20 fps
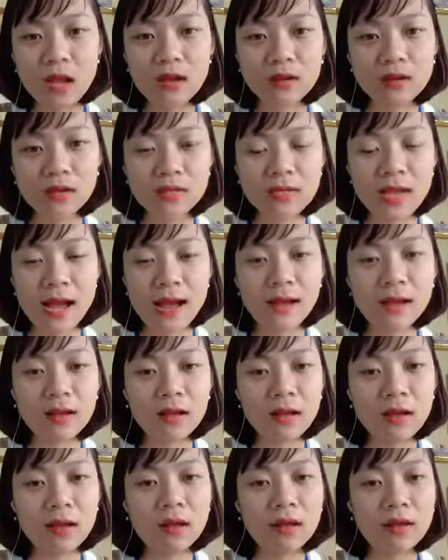được chưa?
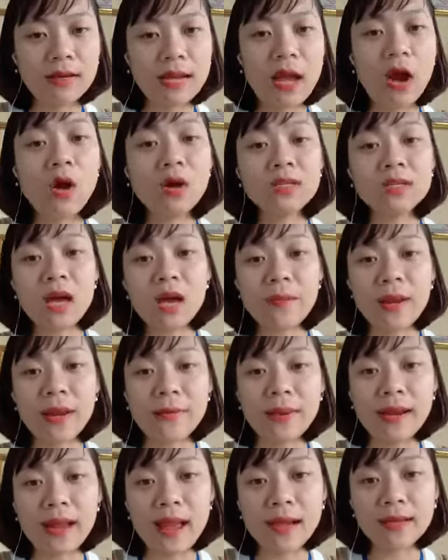Để hỗ trợ
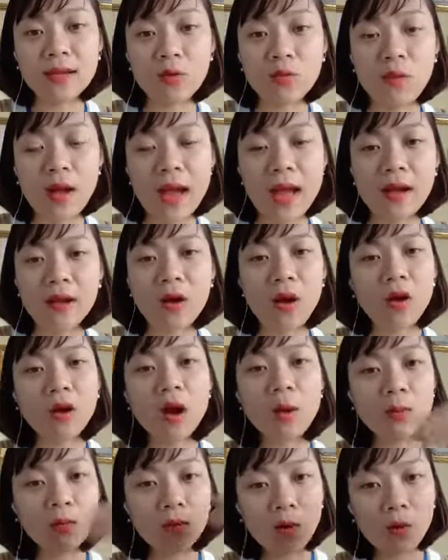bạn bán hàng hiệu quả, có
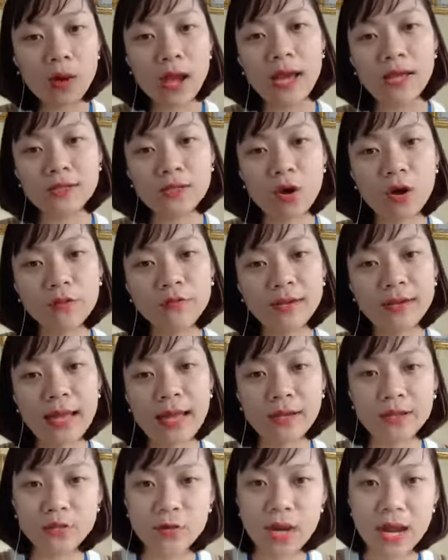công cụ hết rồi, vấn
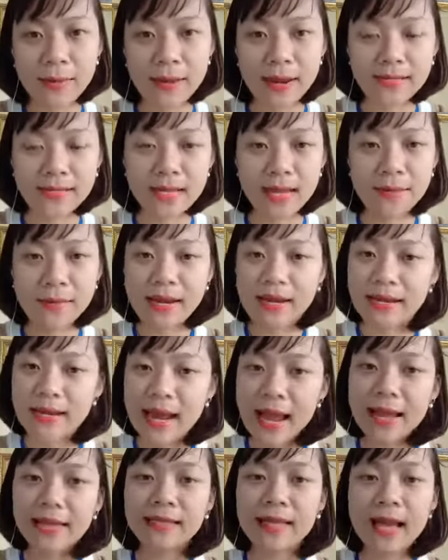đề ở chỗ là bạn
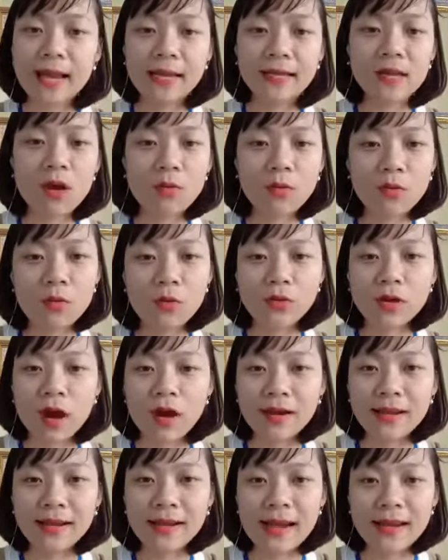khai thác cái công cụ
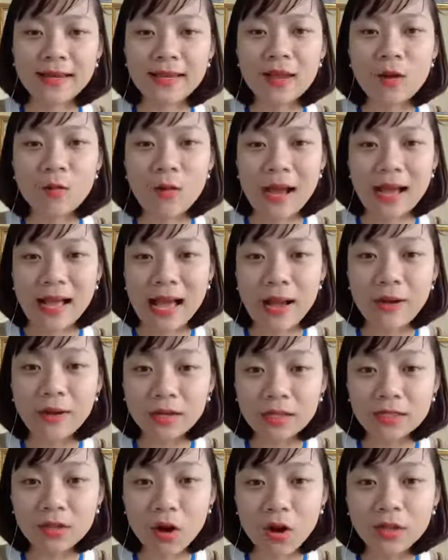đó để đạt cái hiệu quả cao
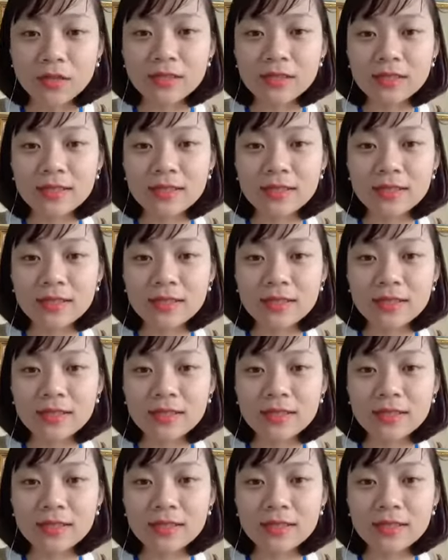hơn thôi.